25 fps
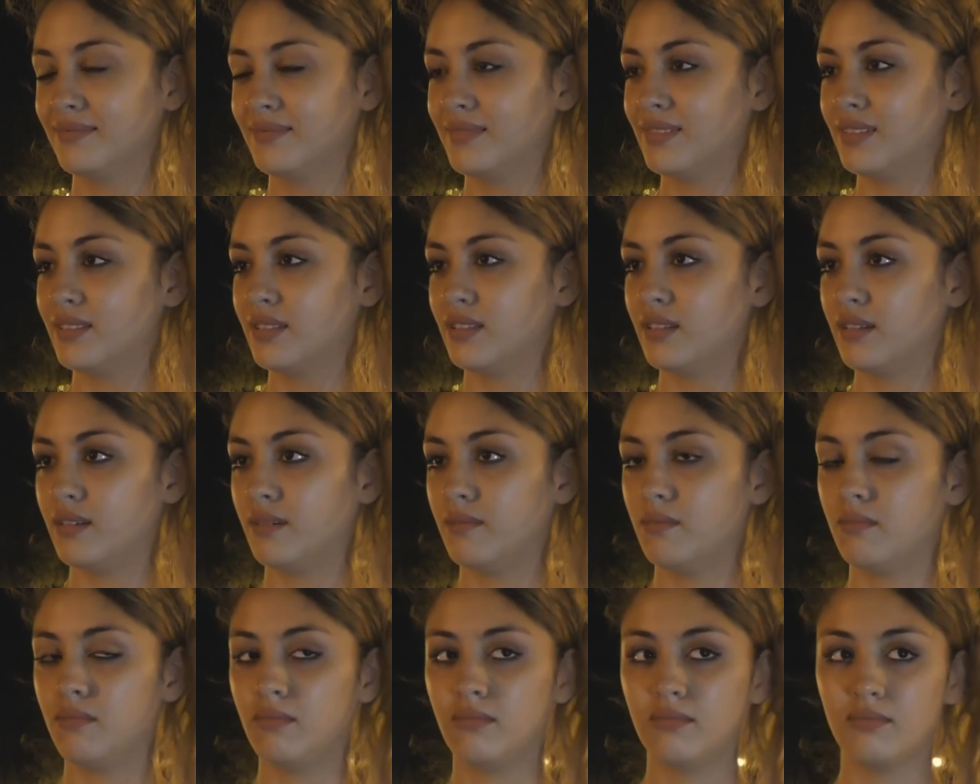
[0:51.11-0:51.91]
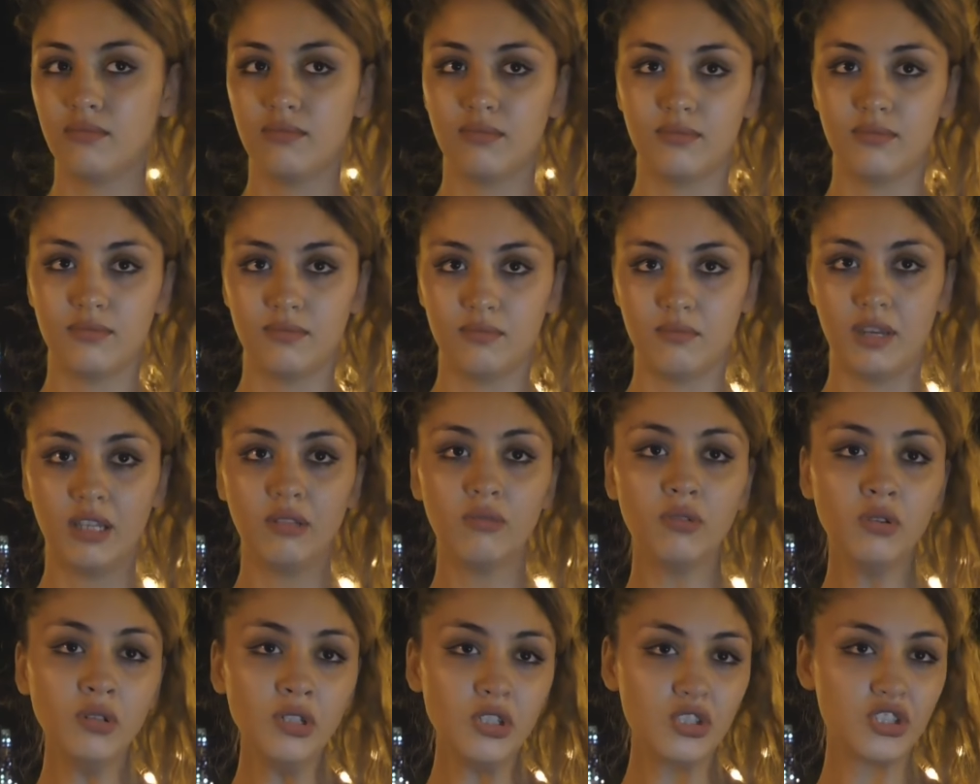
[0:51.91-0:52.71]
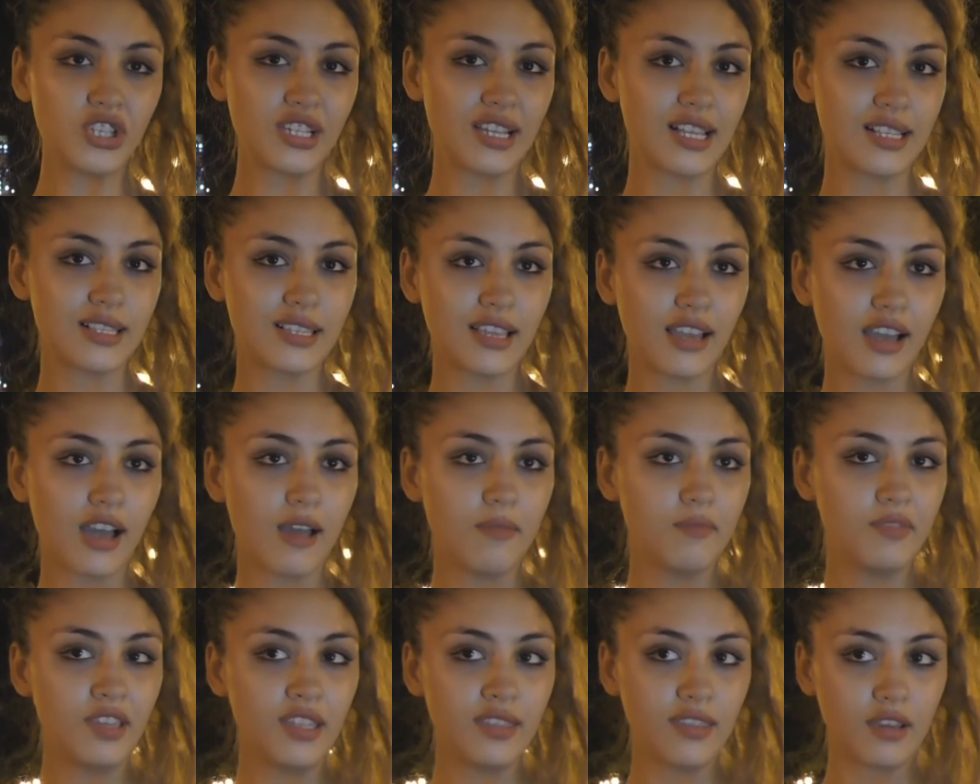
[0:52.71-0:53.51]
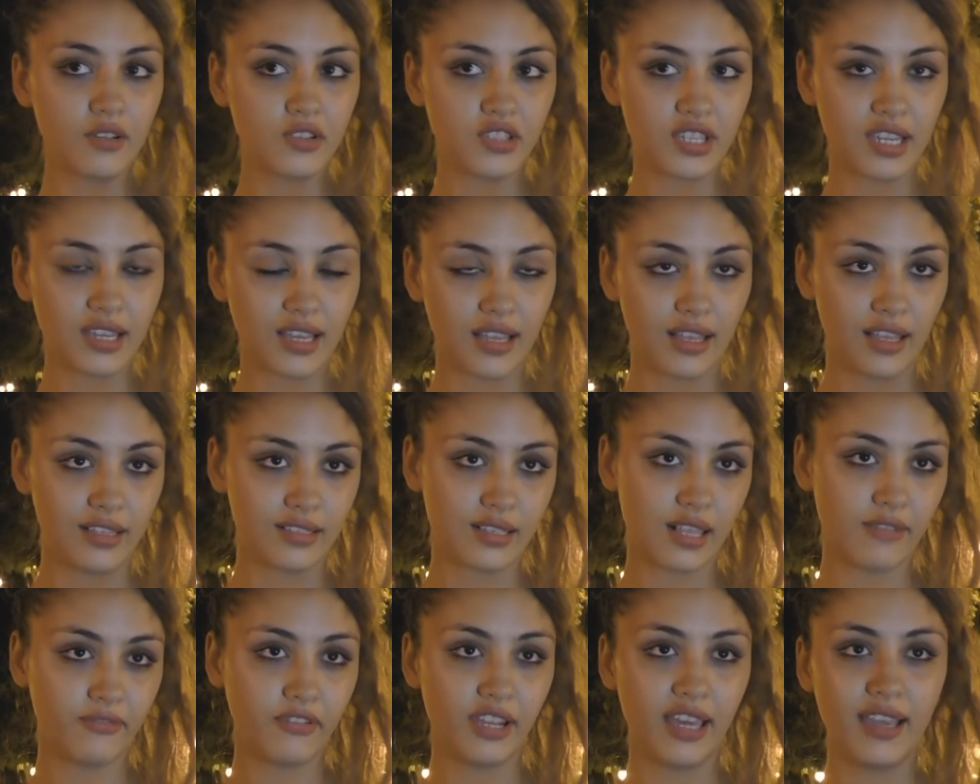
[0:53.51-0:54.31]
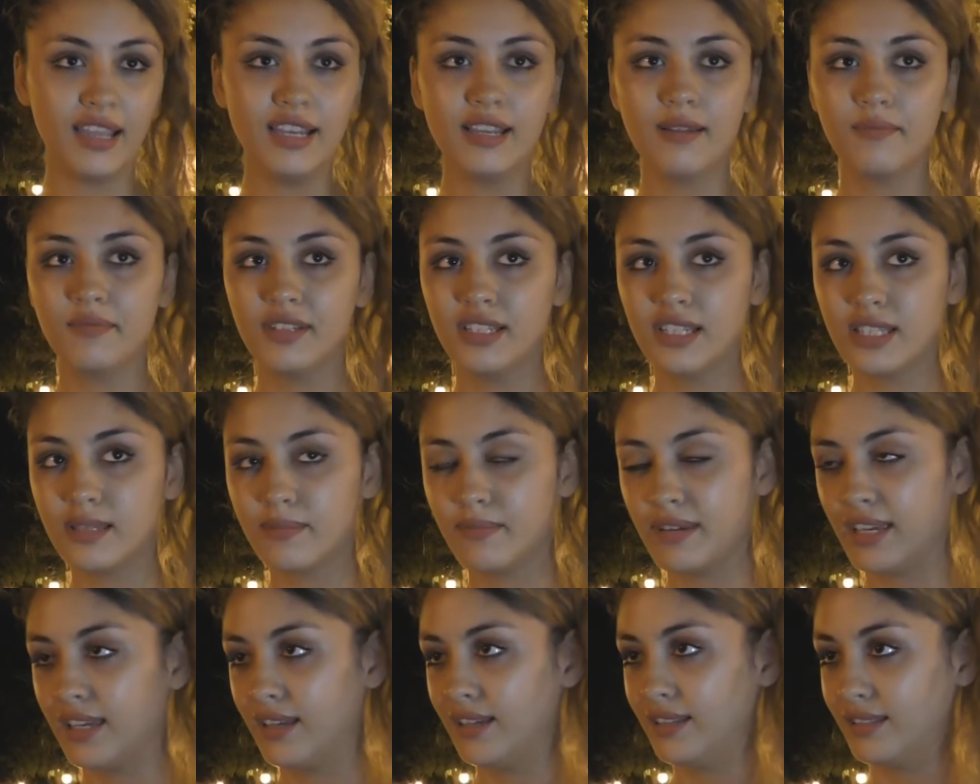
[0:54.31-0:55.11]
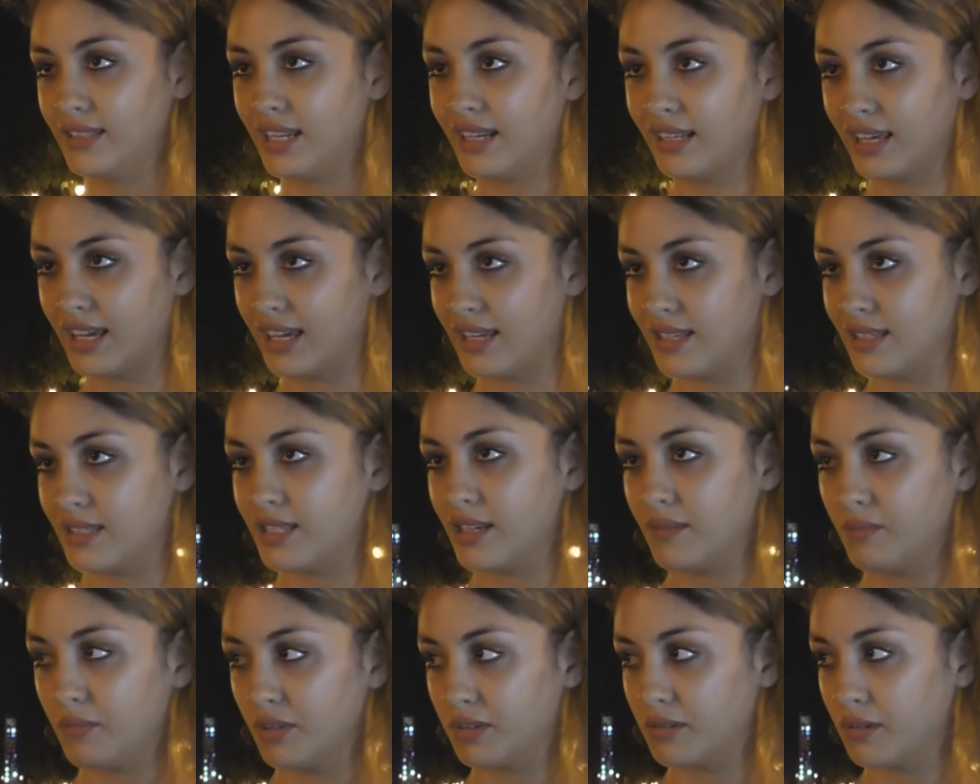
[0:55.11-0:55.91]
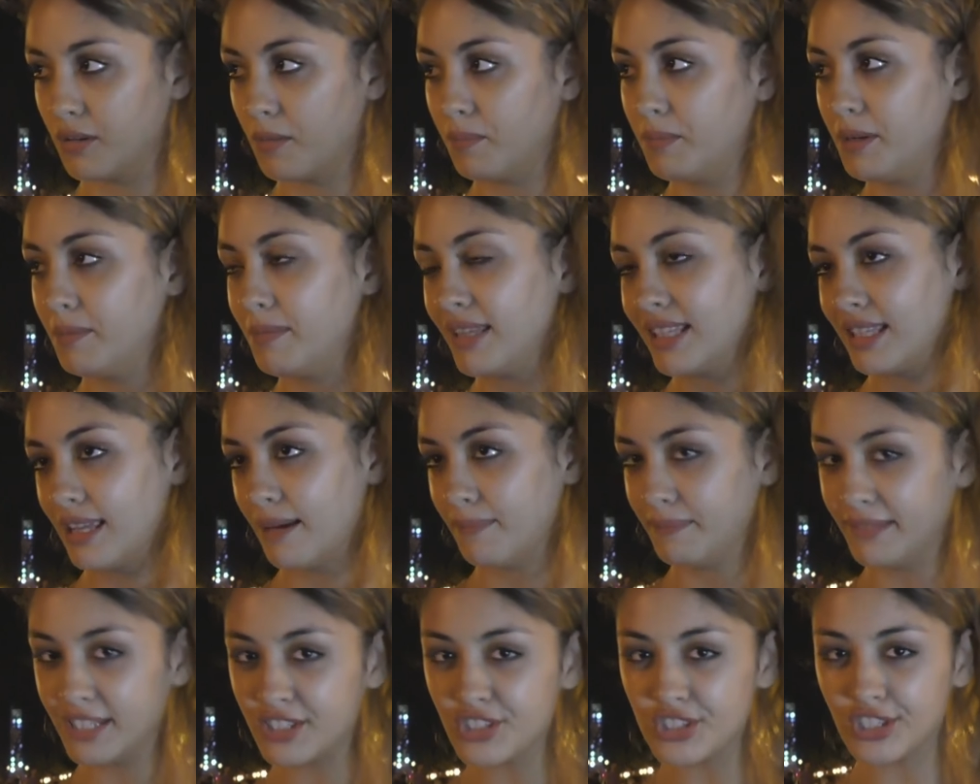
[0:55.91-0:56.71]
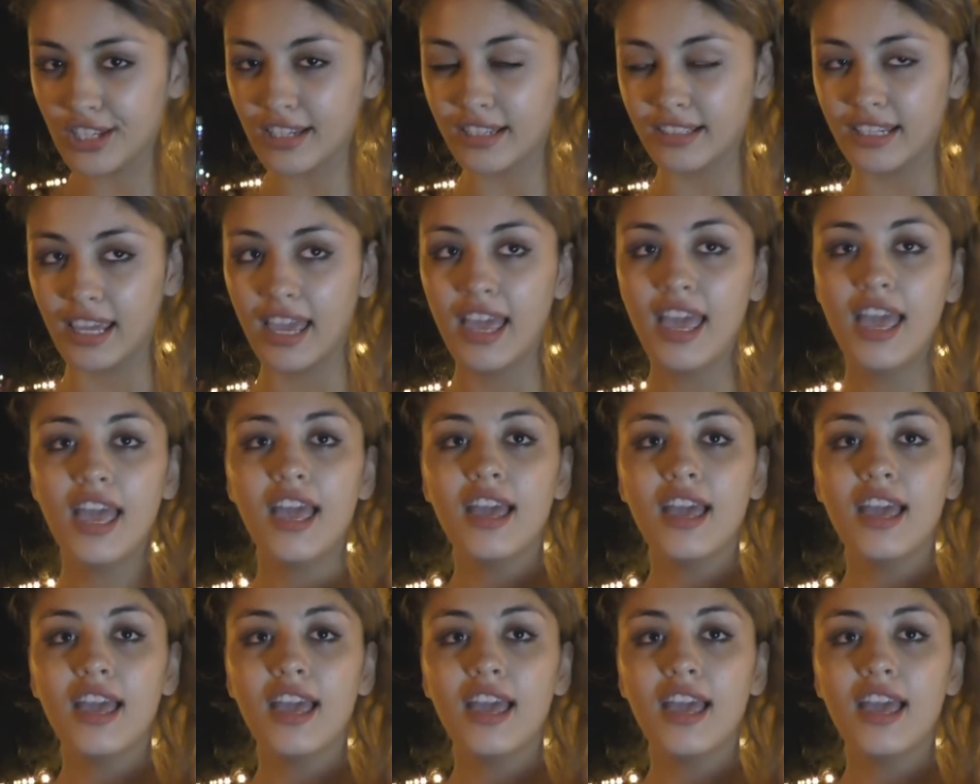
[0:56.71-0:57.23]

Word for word: قل لي مثلا ما نقولش انا صيغه بيضاء وصيغه صفراء انا بالنسبه نلقى انسان متربي ما طلبناش الغنى